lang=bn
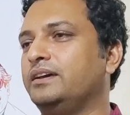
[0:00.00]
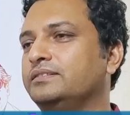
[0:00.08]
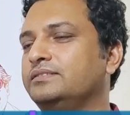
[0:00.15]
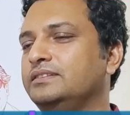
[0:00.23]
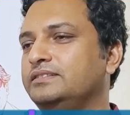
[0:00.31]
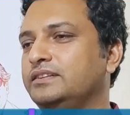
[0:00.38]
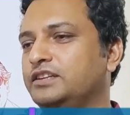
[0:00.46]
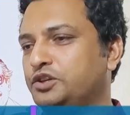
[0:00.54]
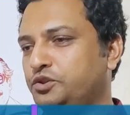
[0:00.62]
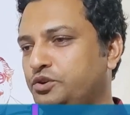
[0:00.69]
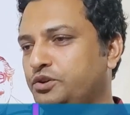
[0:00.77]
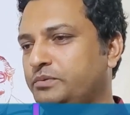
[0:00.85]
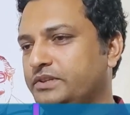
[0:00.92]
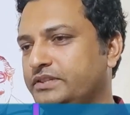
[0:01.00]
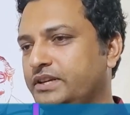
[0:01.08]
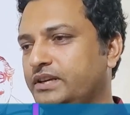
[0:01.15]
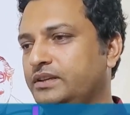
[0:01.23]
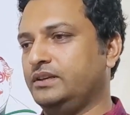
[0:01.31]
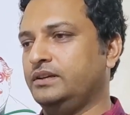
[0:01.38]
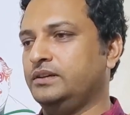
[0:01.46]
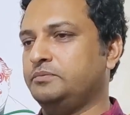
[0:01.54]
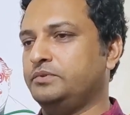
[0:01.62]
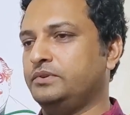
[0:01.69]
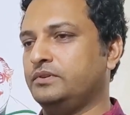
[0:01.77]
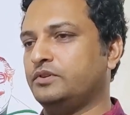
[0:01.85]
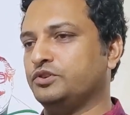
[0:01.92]
হ্যাঁ, সিসিএনকে ধন্যবাদ জানাই
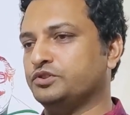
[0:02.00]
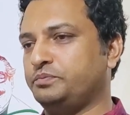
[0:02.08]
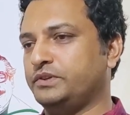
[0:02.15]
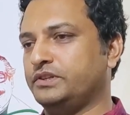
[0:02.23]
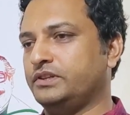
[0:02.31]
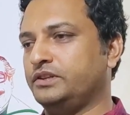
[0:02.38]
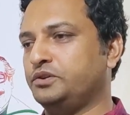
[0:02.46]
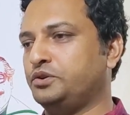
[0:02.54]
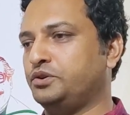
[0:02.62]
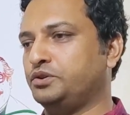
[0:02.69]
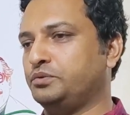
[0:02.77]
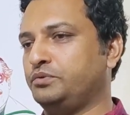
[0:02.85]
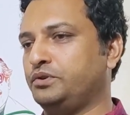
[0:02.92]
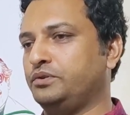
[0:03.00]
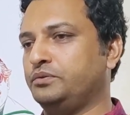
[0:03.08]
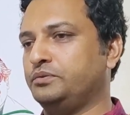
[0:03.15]
কক্সবাজারের অন্যতম